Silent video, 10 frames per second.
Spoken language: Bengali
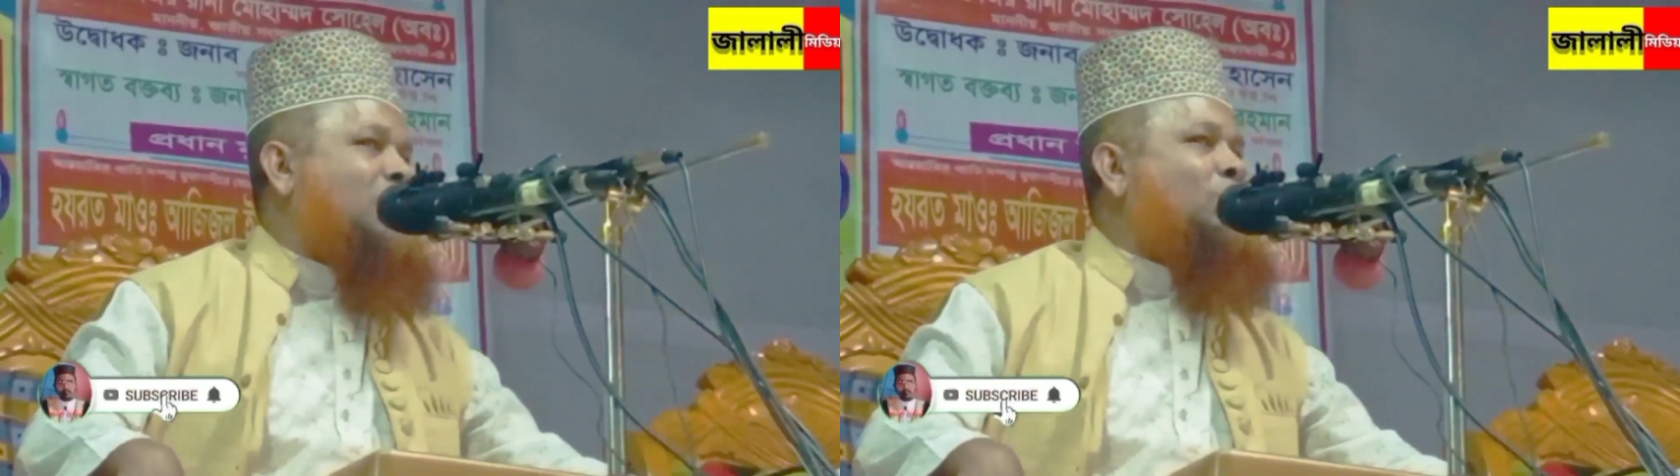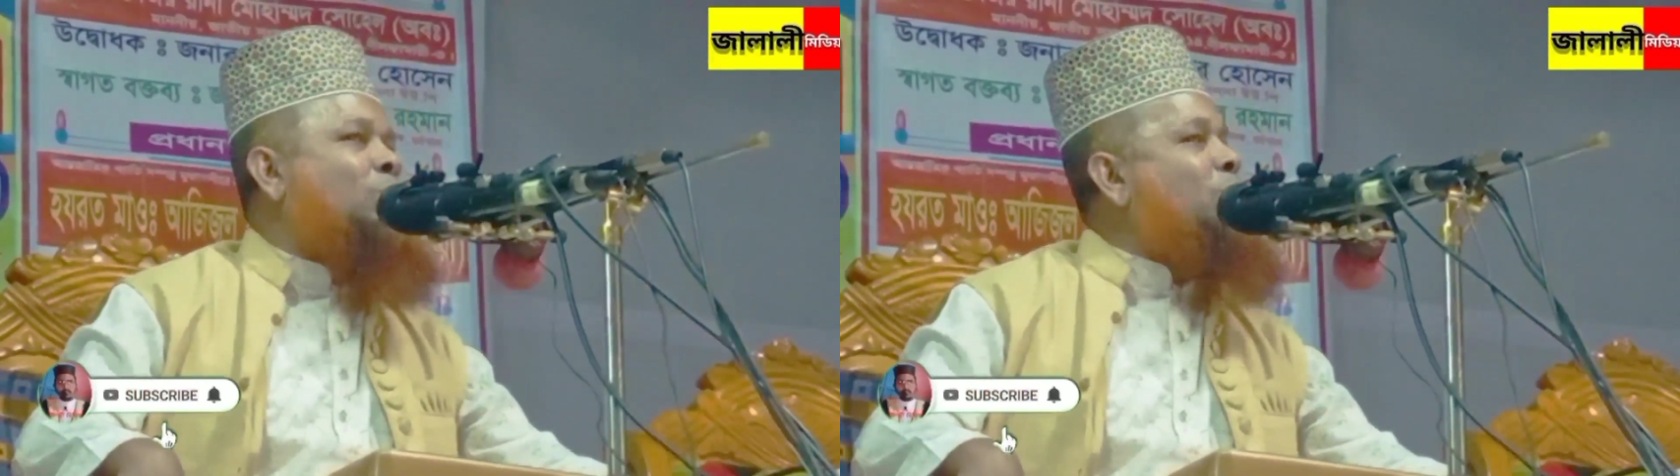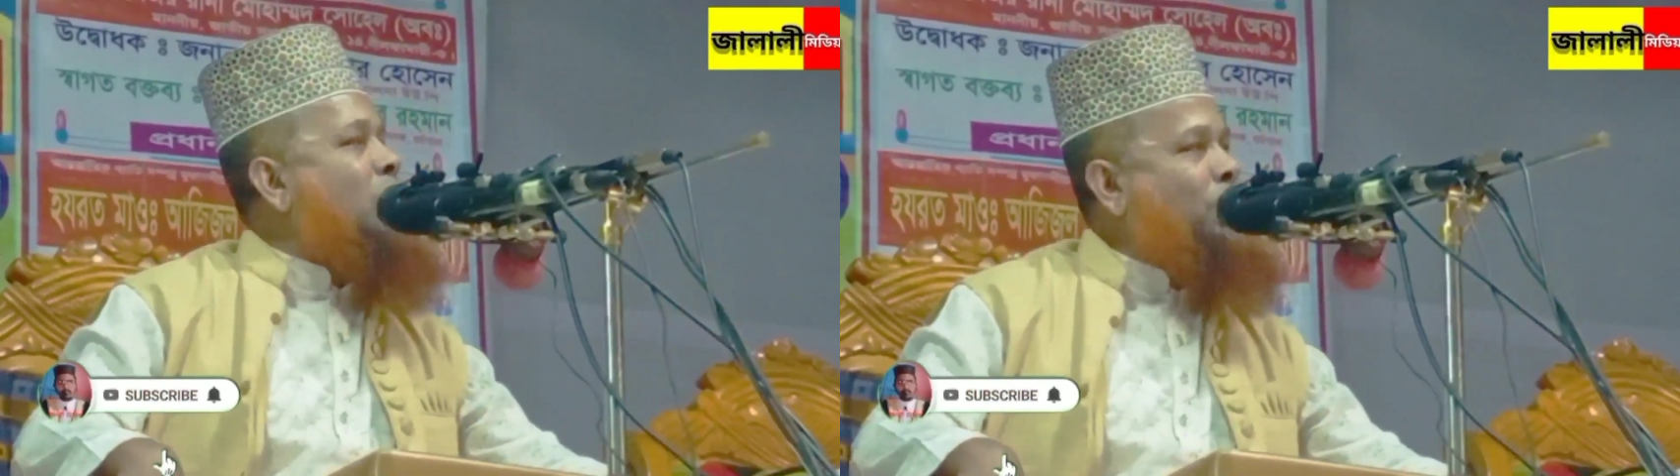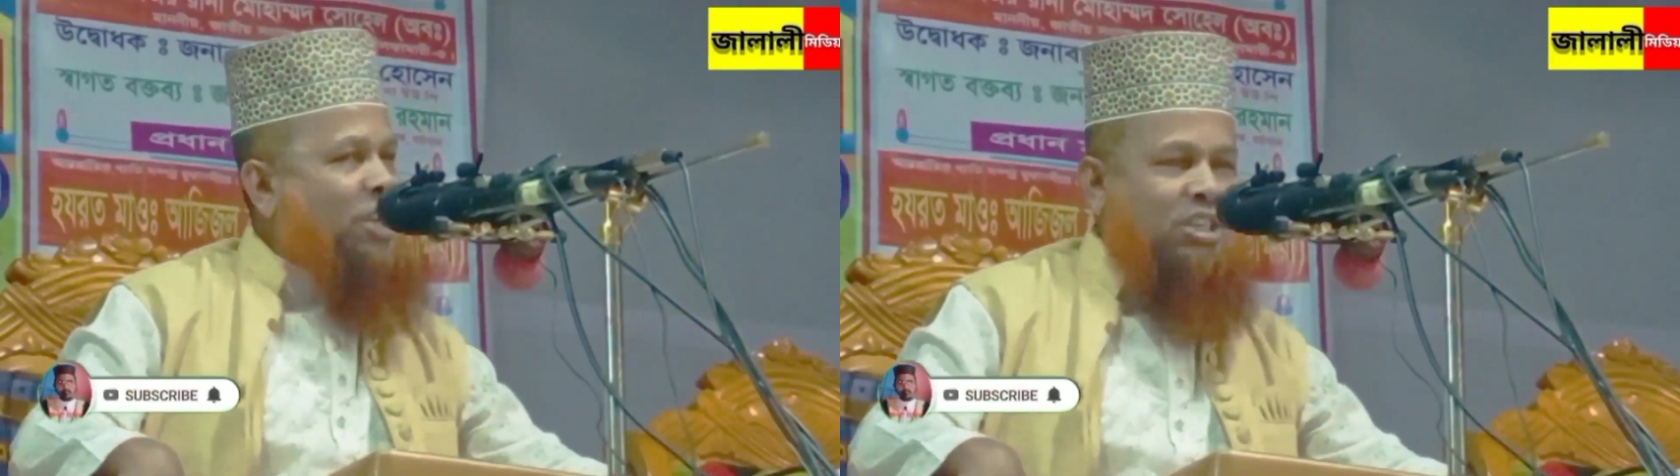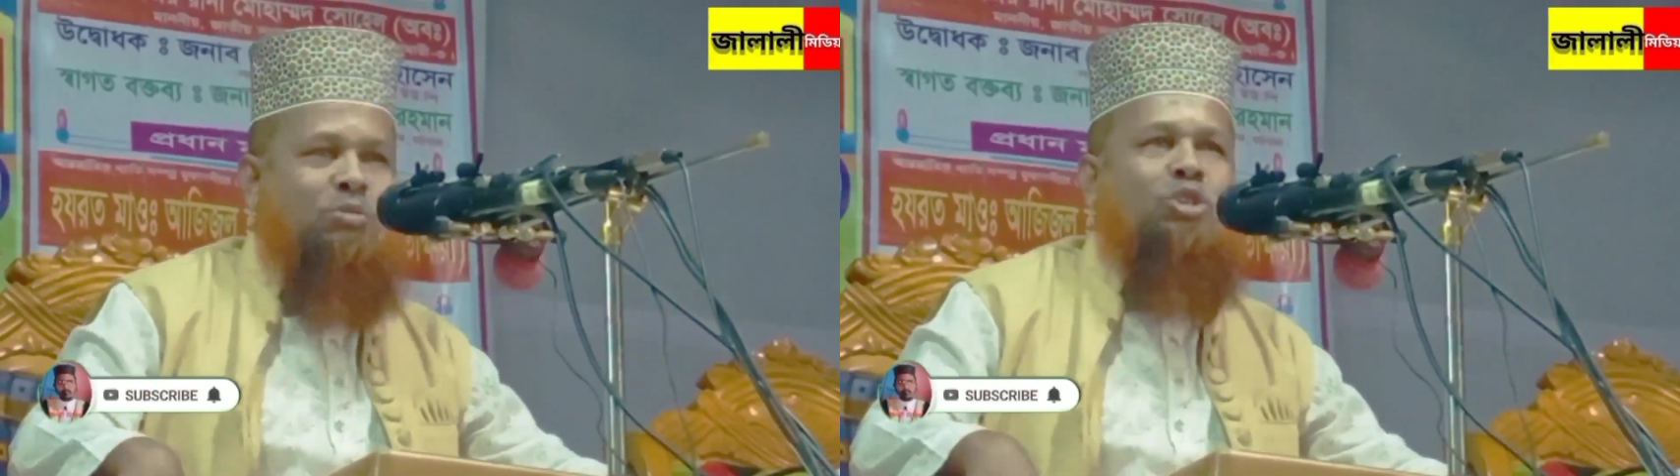মঞ্চে যেই
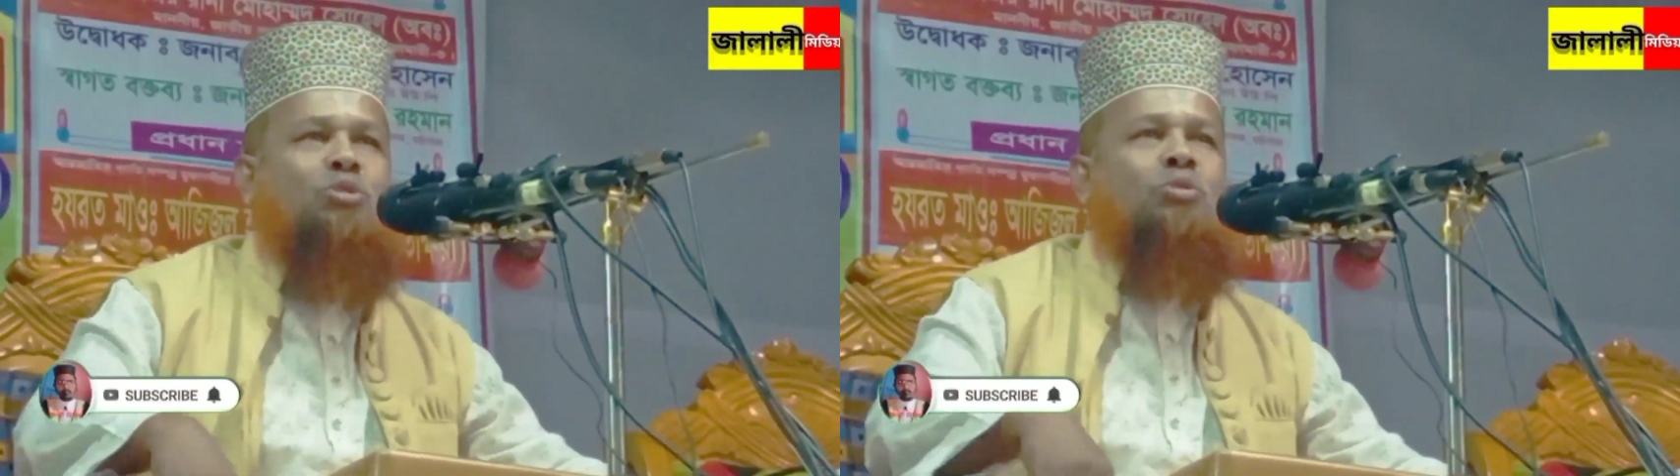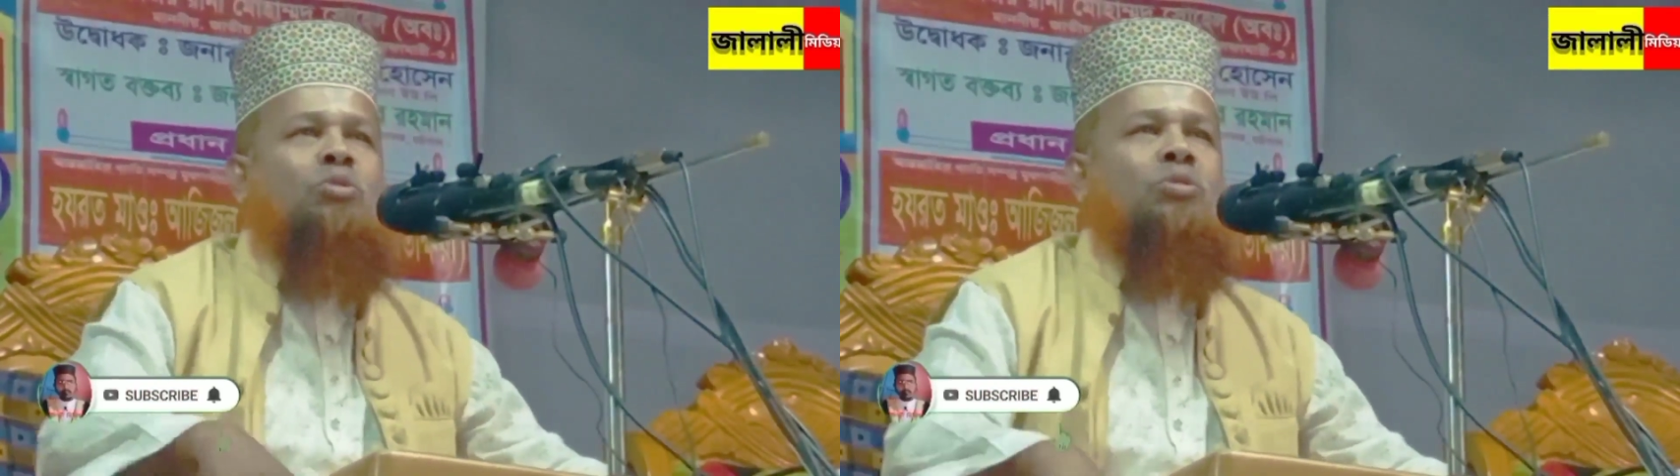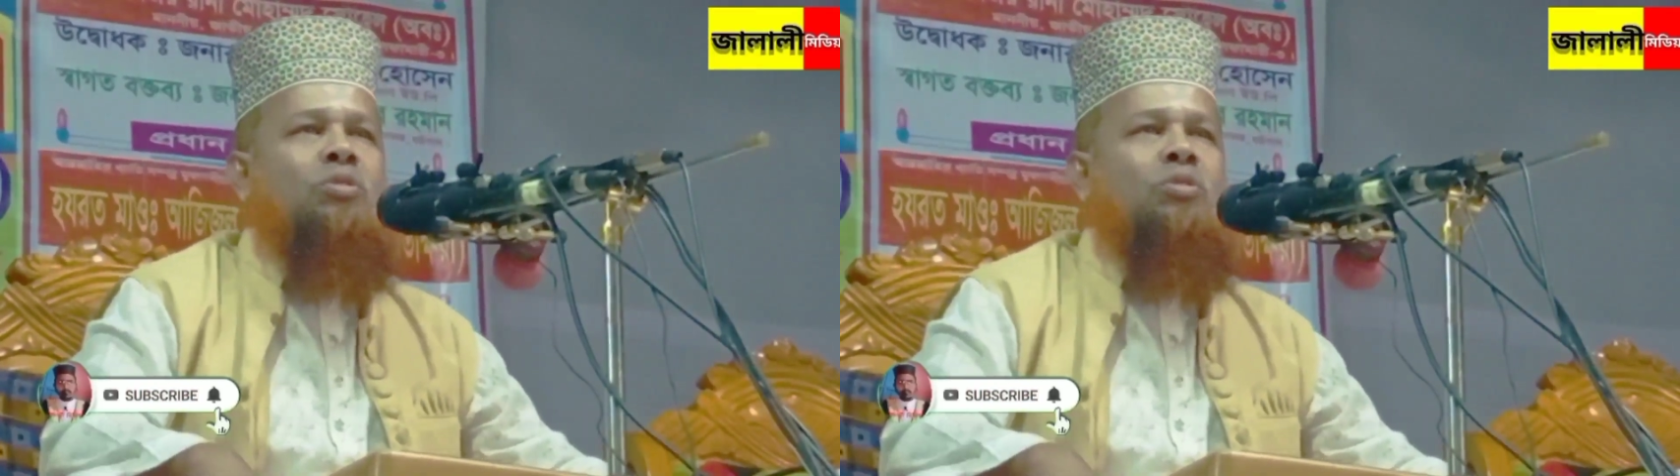হুজুরির পাশে বসু